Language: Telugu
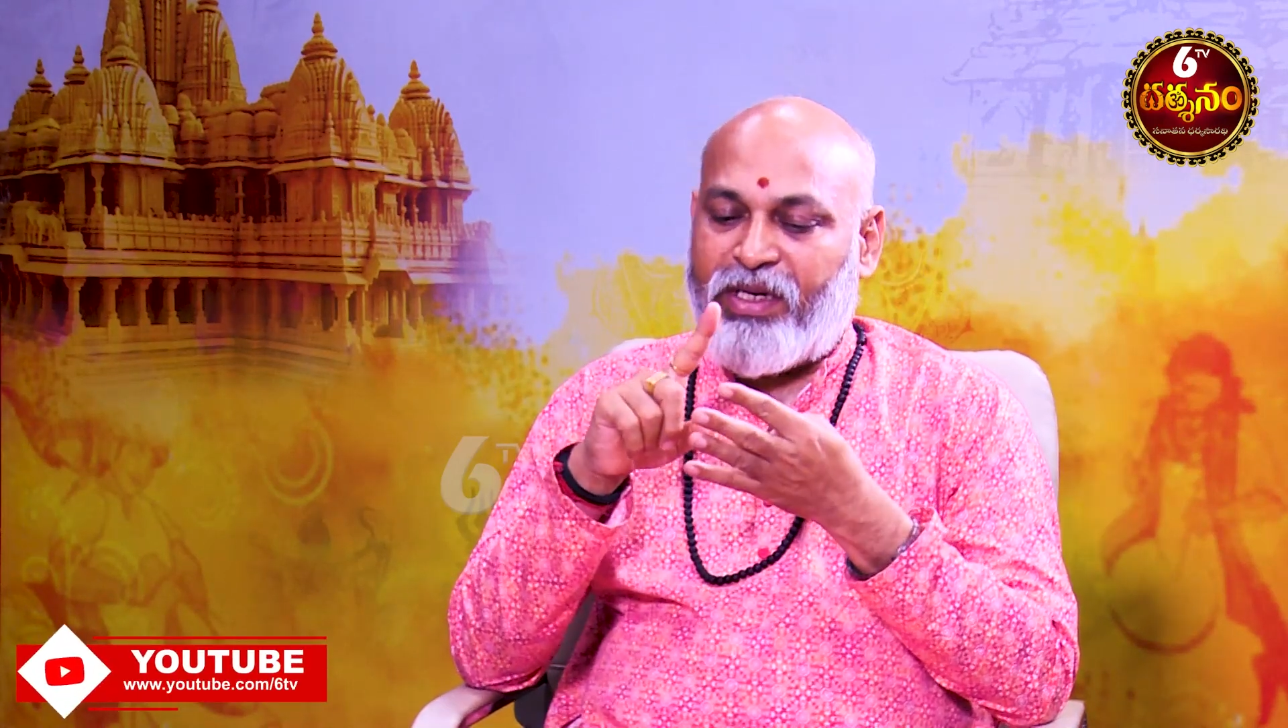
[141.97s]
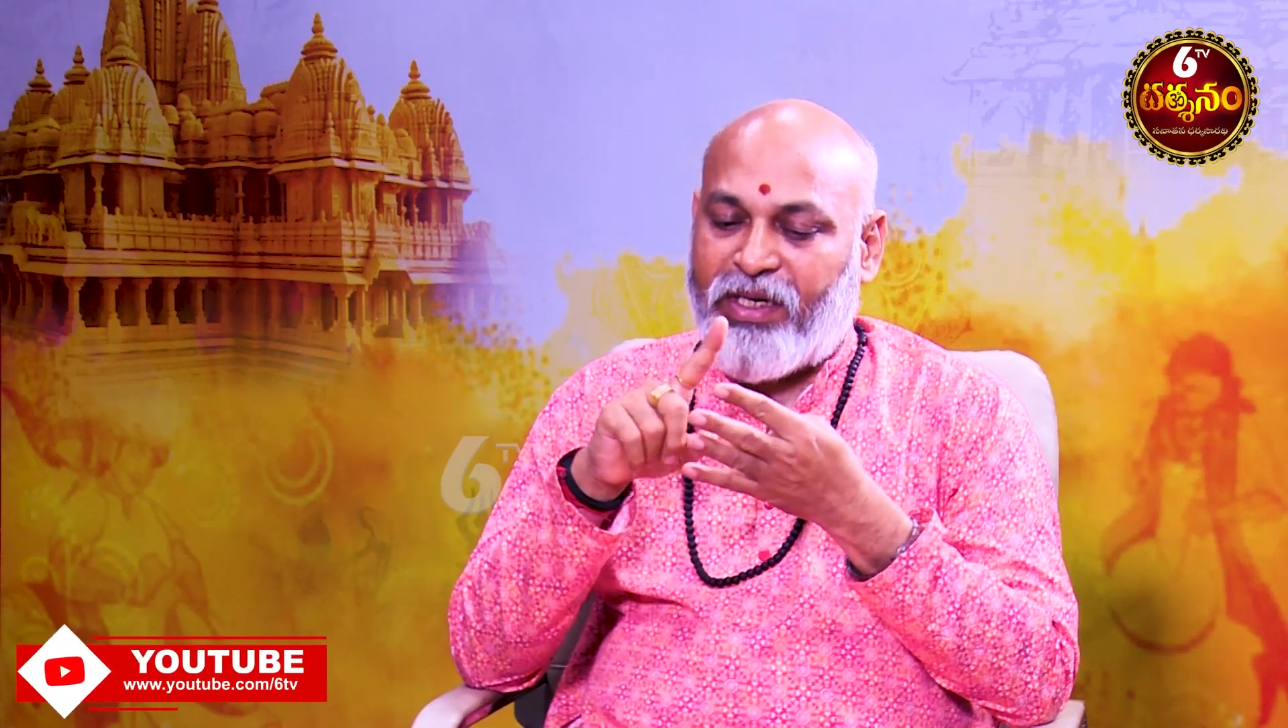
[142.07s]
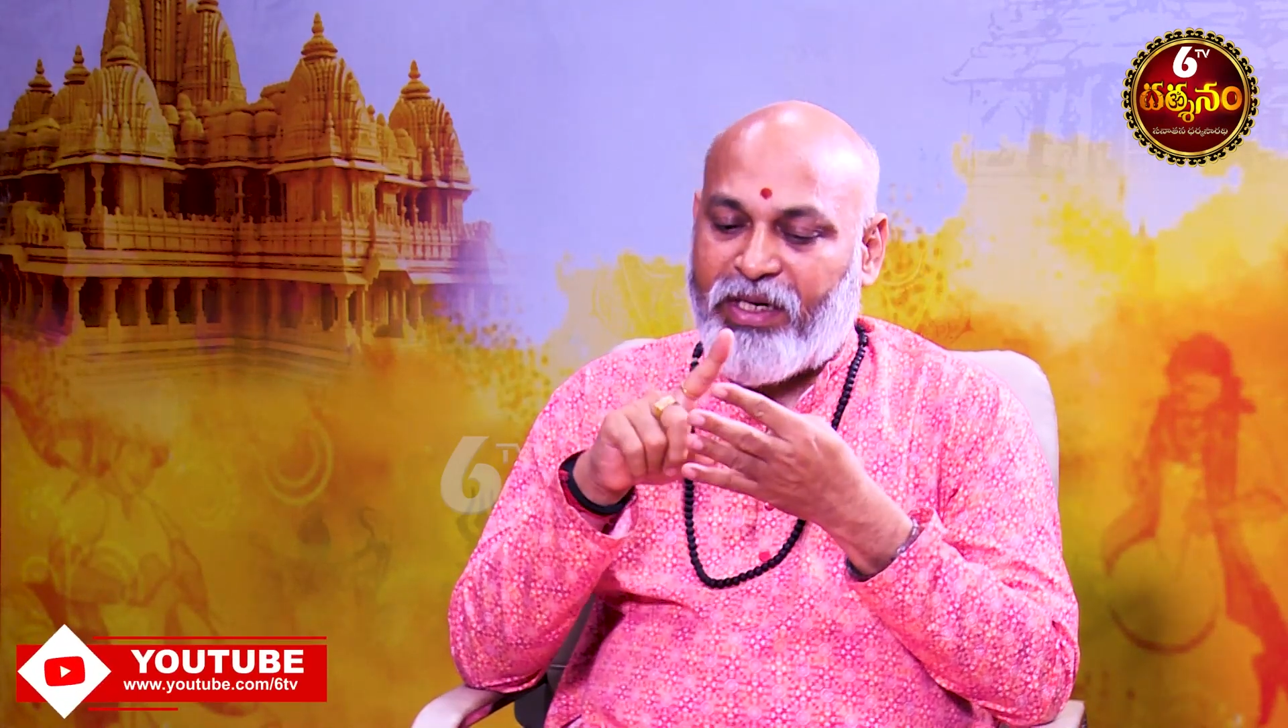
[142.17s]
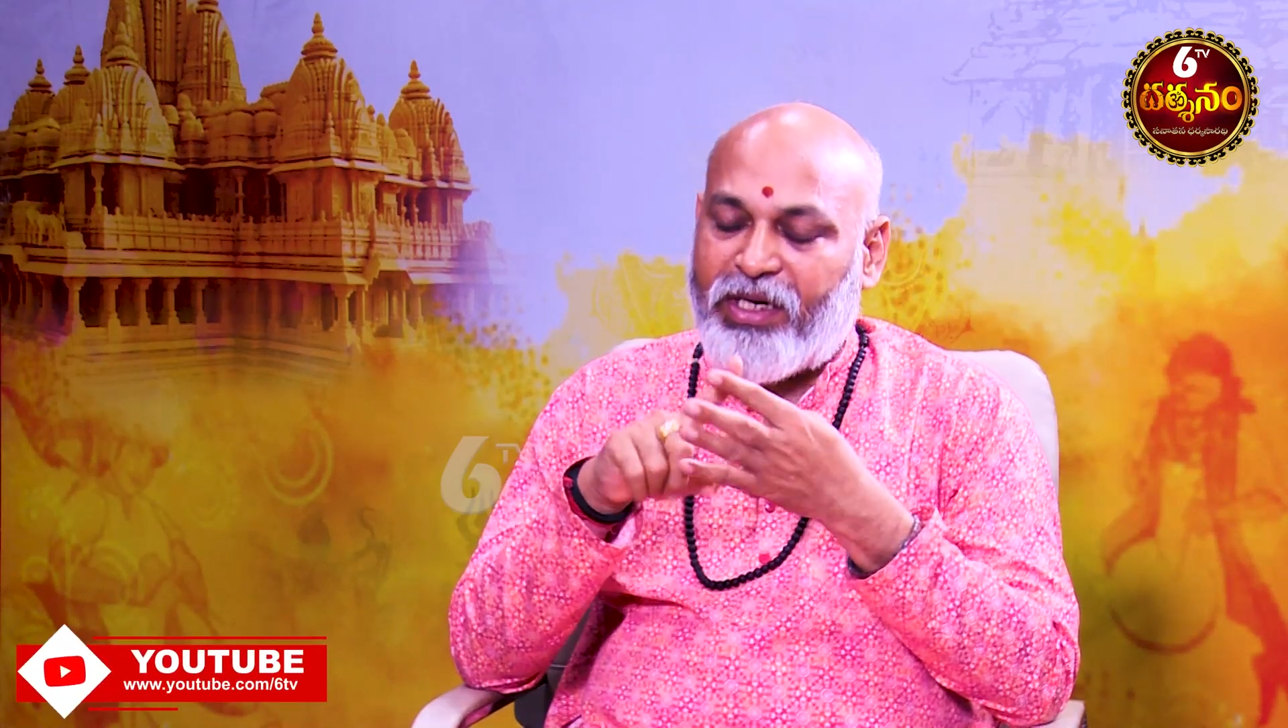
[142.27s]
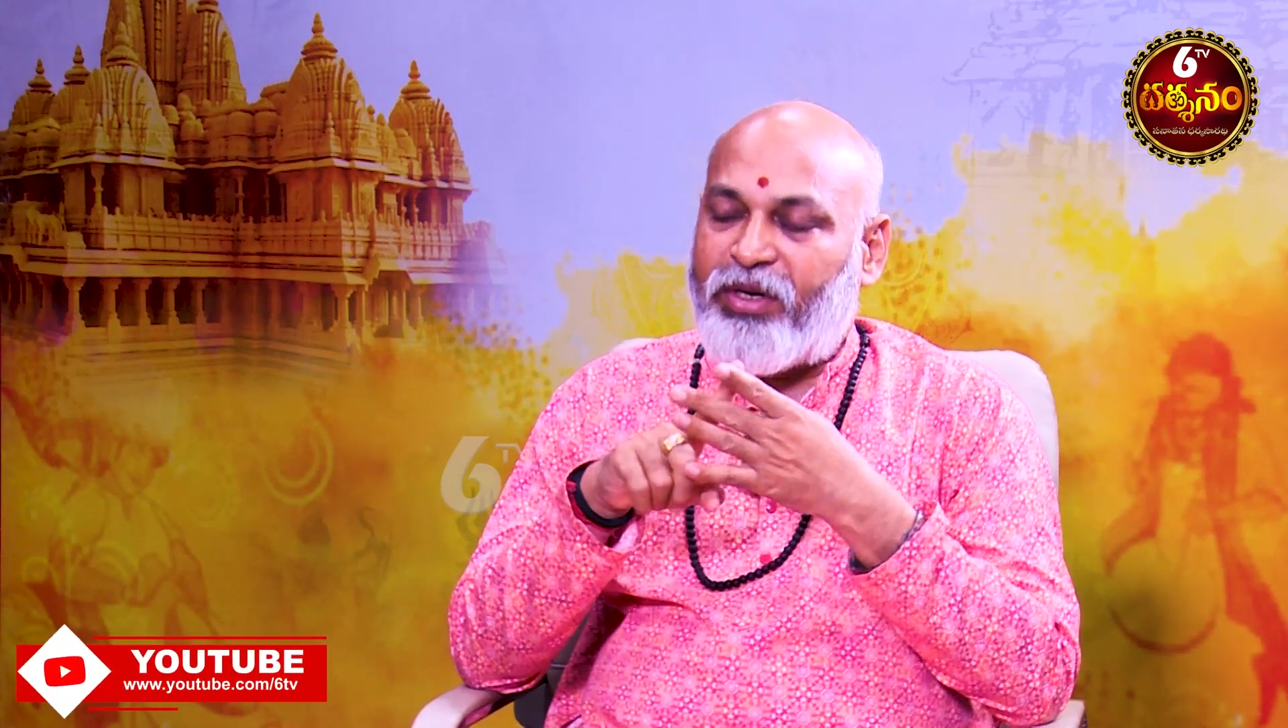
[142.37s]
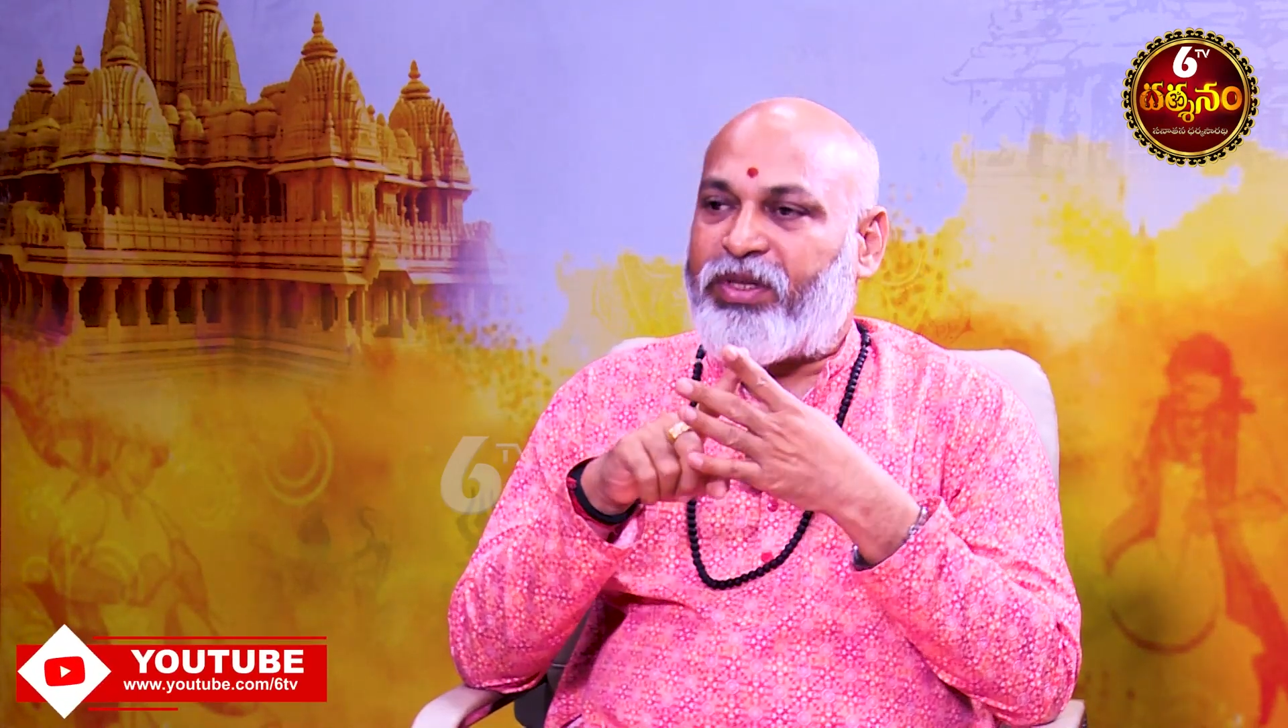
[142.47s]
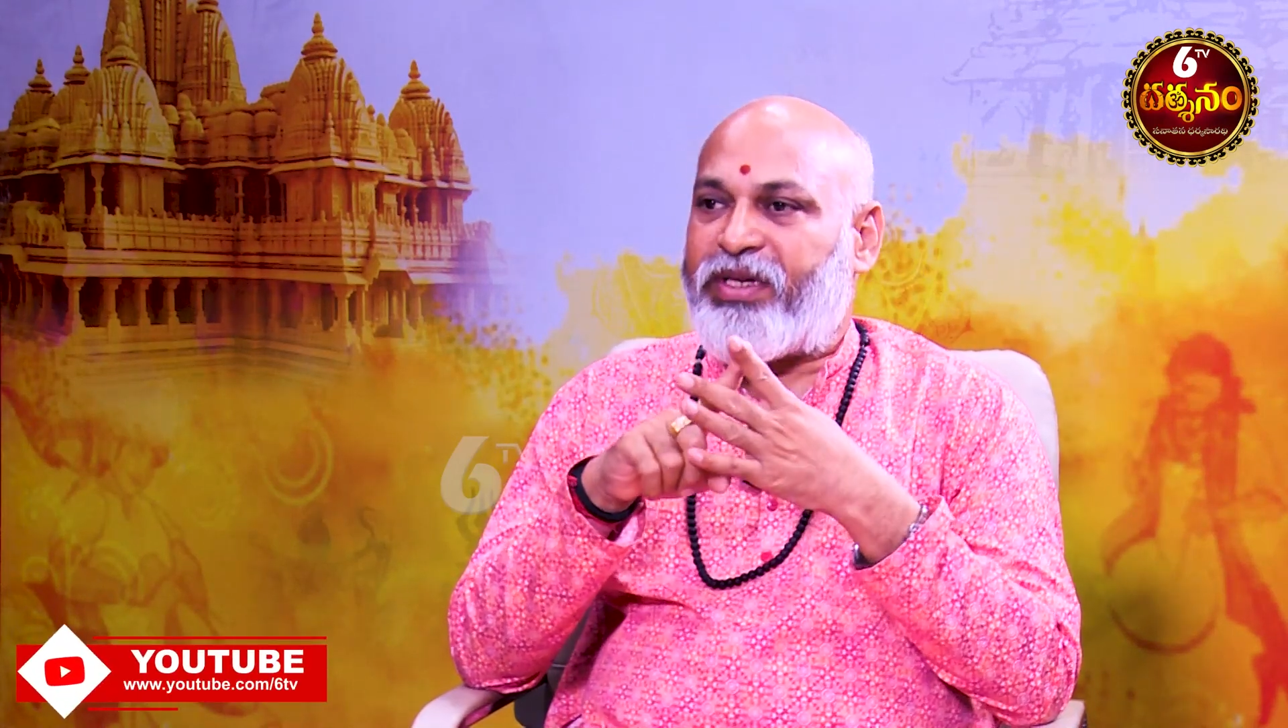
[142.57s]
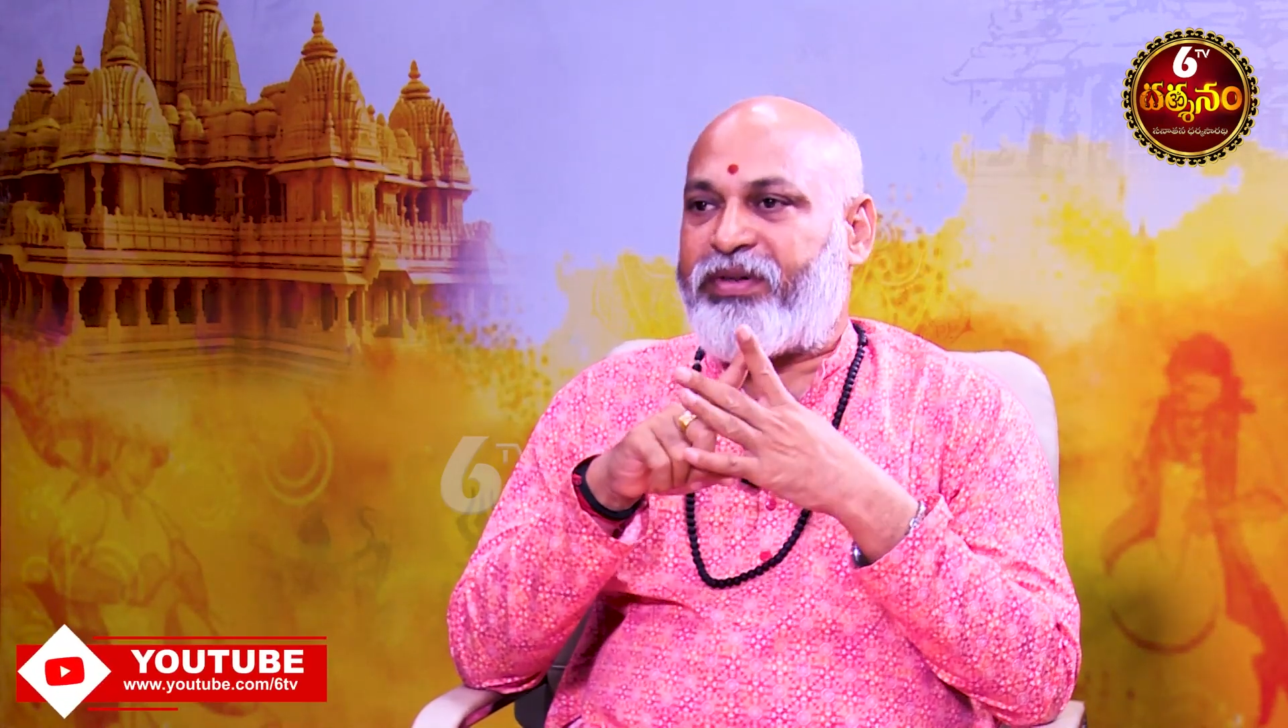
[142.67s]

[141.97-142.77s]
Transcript: ఇక రెండవది